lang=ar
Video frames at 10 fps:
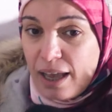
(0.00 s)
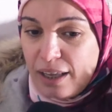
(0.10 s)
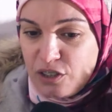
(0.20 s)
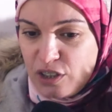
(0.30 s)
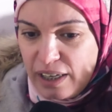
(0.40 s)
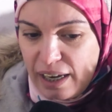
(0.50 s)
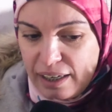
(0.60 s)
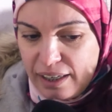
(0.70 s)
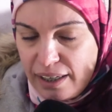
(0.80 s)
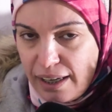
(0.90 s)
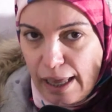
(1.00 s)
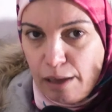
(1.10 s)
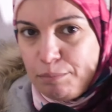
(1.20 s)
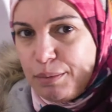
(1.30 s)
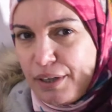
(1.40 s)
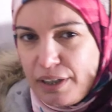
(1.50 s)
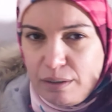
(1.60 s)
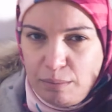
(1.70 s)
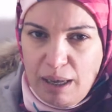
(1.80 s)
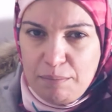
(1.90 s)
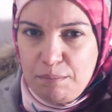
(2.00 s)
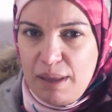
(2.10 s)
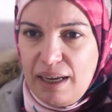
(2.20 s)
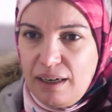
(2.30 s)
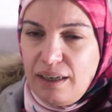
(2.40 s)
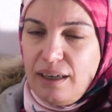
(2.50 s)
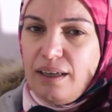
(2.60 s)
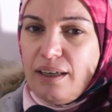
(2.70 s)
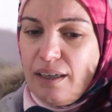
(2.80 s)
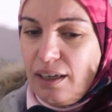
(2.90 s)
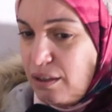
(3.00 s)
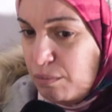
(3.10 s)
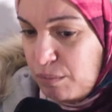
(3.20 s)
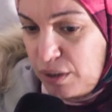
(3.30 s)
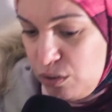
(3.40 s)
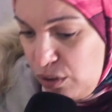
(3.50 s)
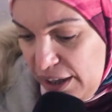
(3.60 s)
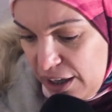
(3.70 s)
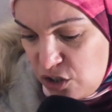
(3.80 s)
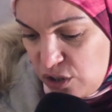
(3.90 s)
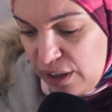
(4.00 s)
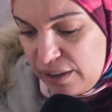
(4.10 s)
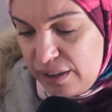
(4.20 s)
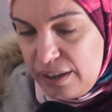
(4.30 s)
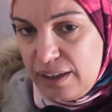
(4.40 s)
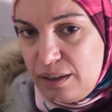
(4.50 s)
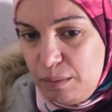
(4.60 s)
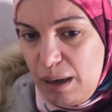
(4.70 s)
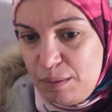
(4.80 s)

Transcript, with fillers: الجلالي همبر خدم حمال آه، خدم كل حاجه يقدر يخدمها